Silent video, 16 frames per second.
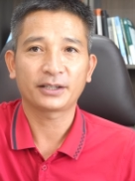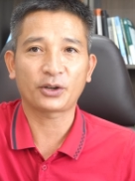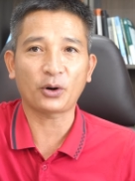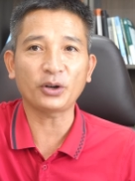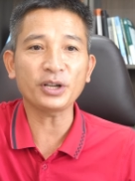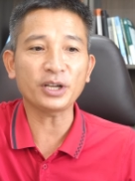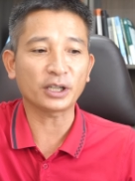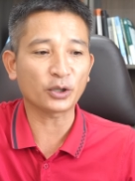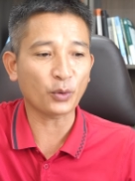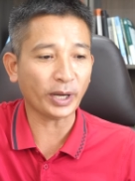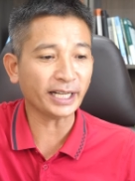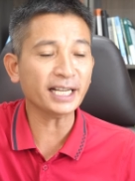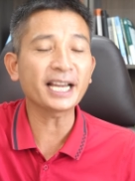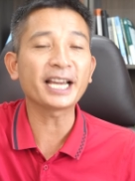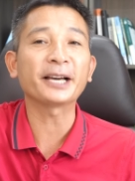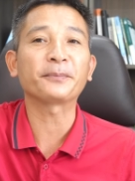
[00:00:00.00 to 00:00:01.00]
cho những
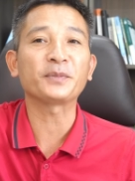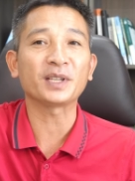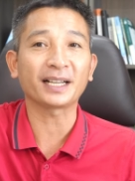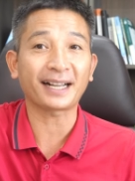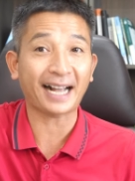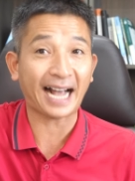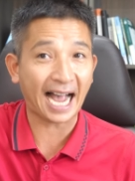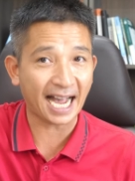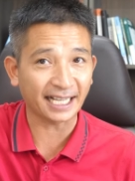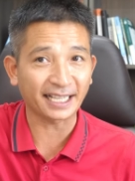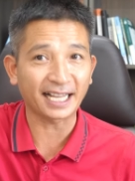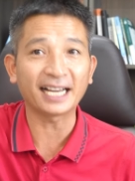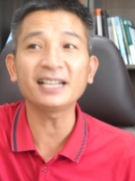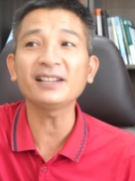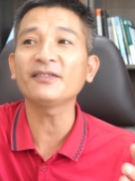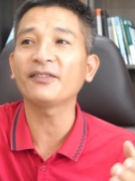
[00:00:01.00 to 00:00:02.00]
doanh nghiệp, những cá
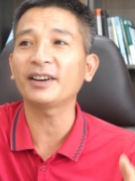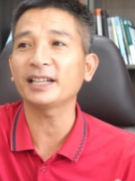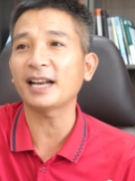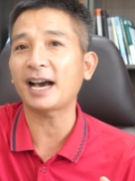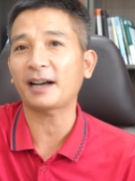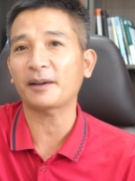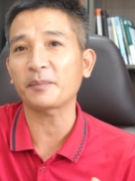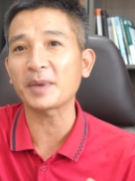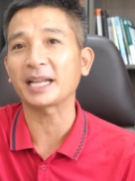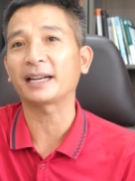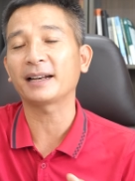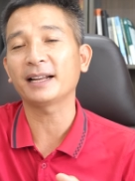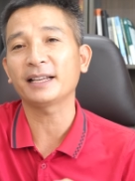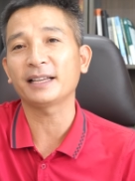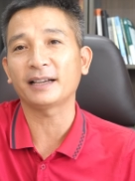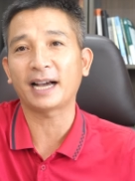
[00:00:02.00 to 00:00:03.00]
nhân và đặc
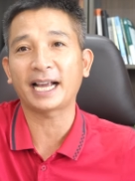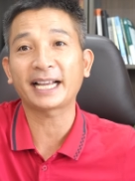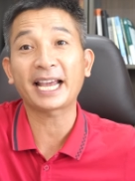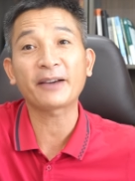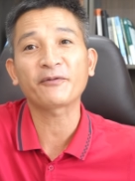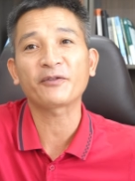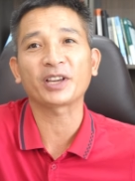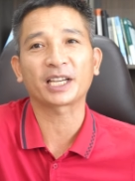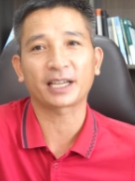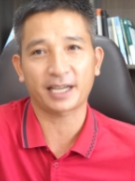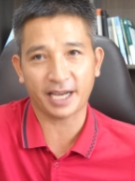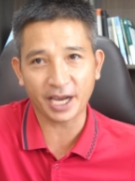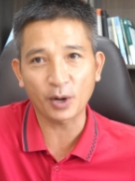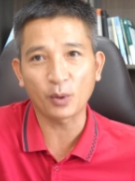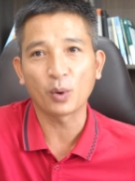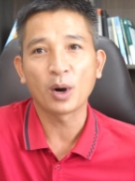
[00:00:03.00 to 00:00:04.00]
biệt là những anh em
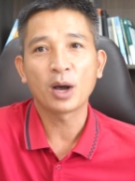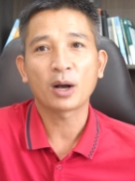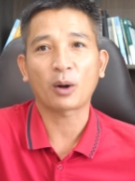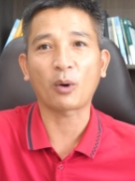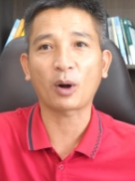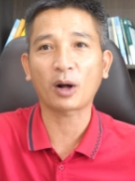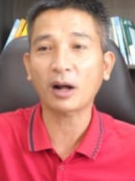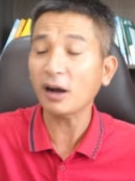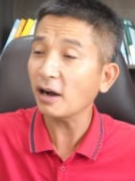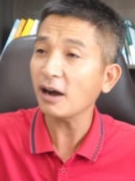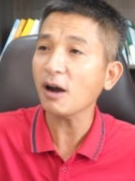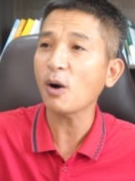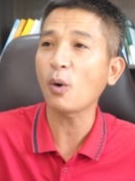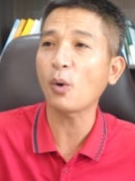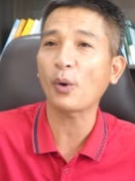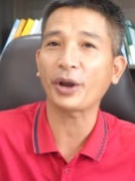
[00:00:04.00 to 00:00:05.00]
Việt kiều có
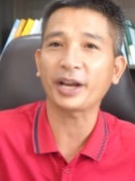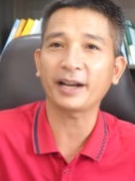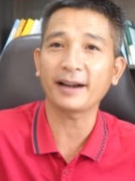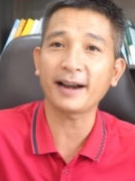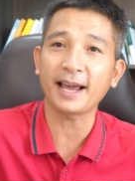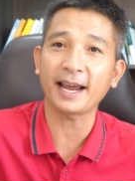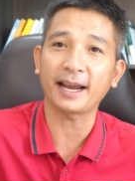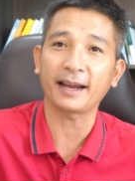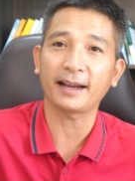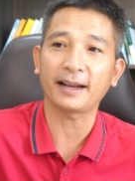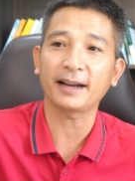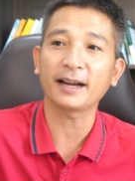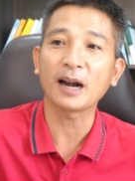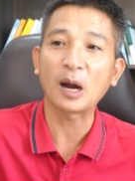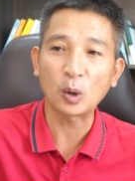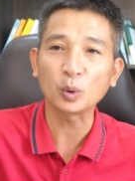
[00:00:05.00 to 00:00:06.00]
cơ hội để
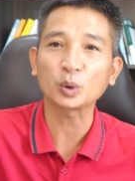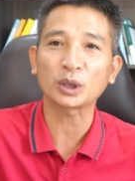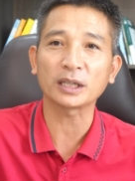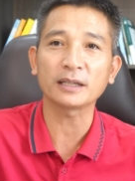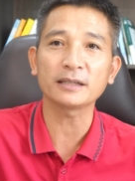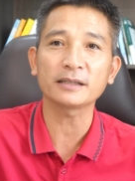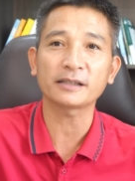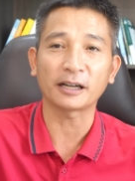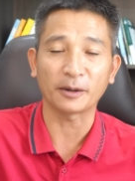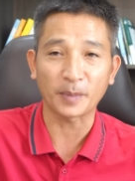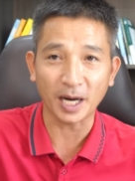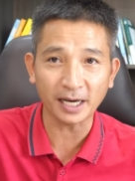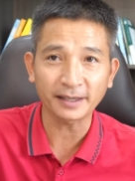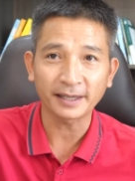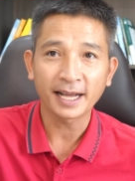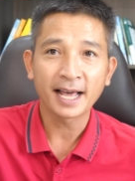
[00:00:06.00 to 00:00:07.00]
đầu tư sớm
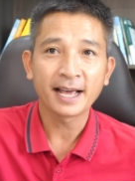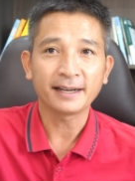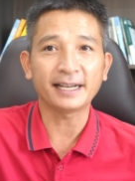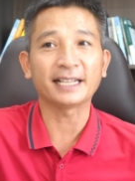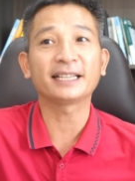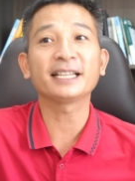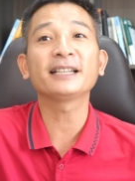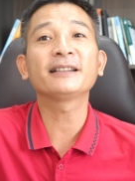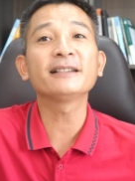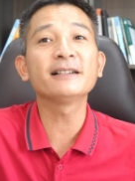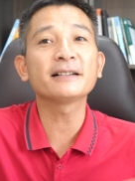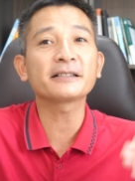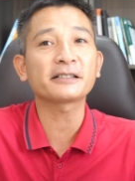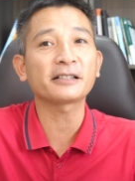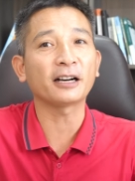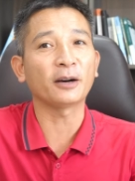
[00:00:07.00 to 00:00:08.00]
hơn, để thị
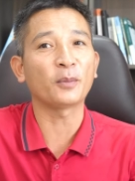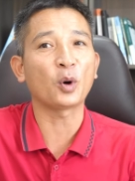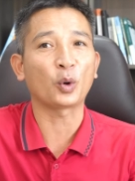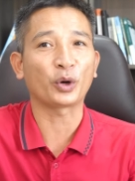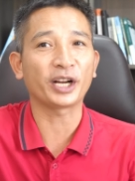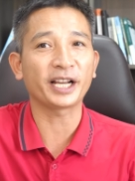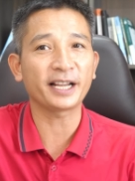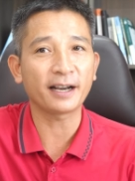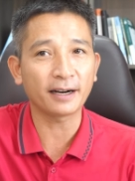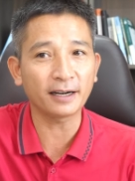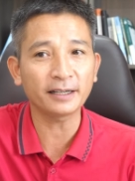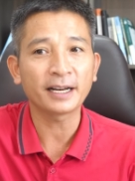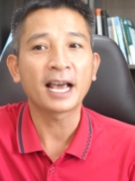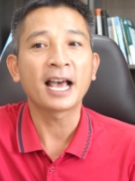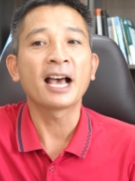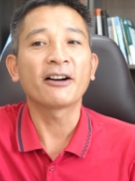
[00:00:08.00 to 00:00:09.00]
trường sớm ổn định
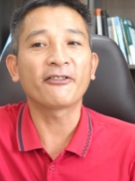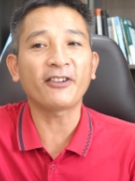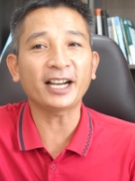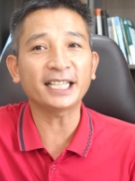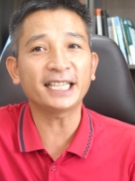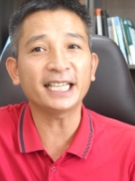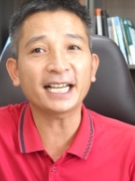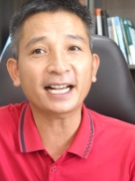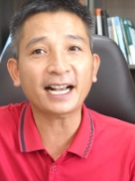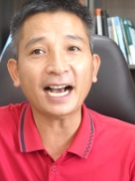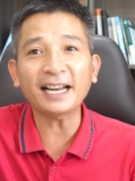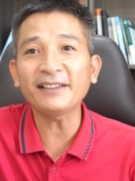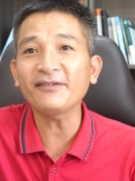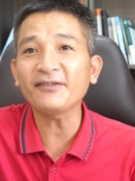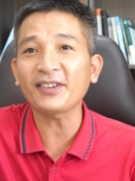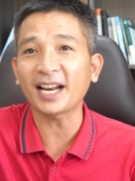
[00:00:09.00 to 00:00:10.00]
hơn. Vậy thì
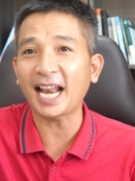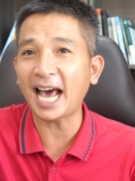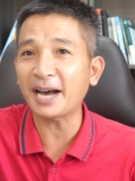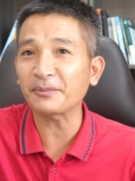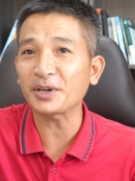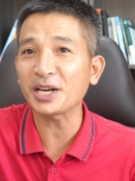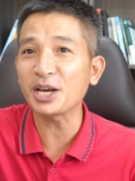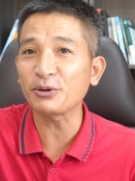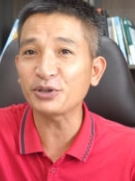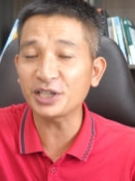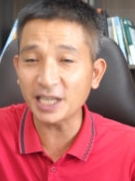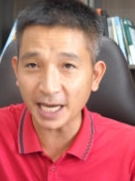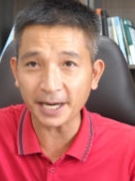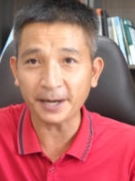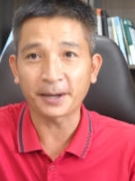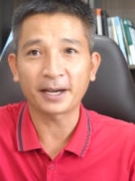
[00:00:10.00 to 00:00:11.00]
cần phải làm điều
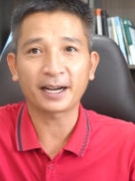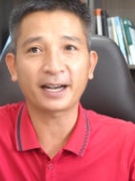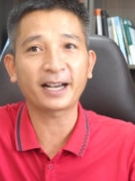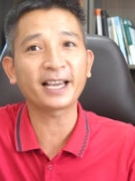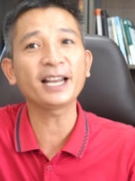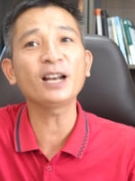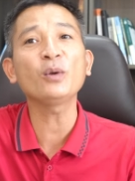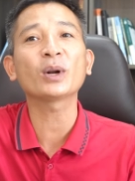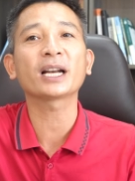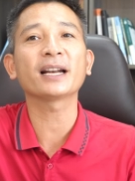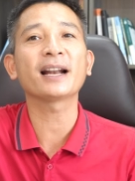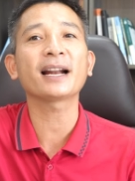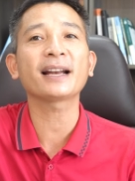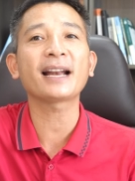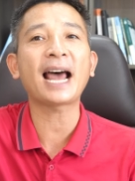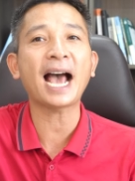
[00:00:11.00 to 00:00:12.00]
gì khi
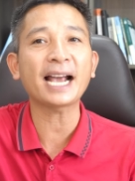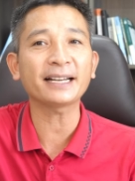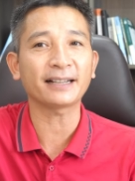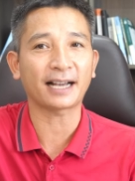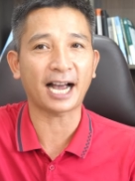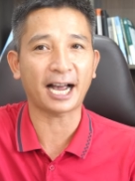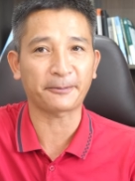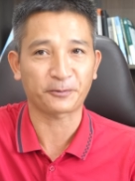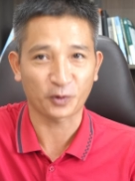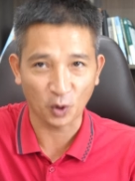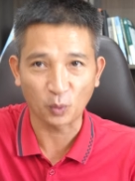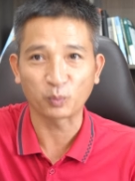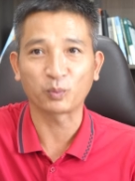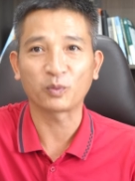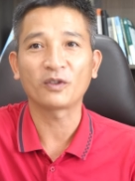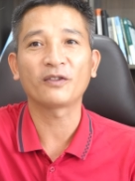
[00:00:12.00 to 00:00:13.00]
luật đất đai được áp
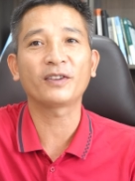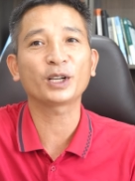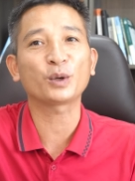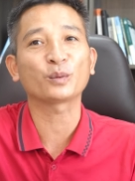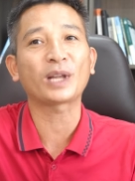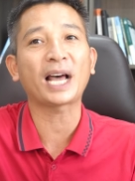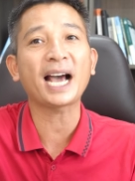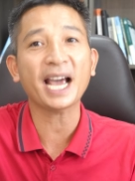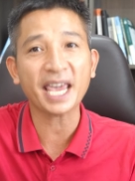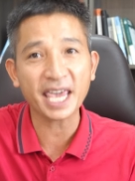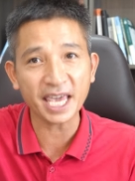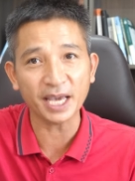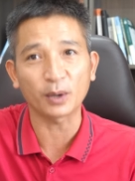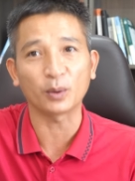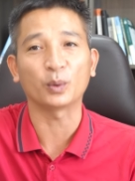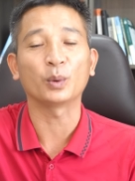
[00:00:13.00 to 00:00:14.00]
dụng và chúng ta
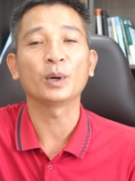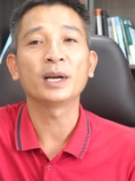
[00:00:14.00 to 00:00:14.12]
hiểu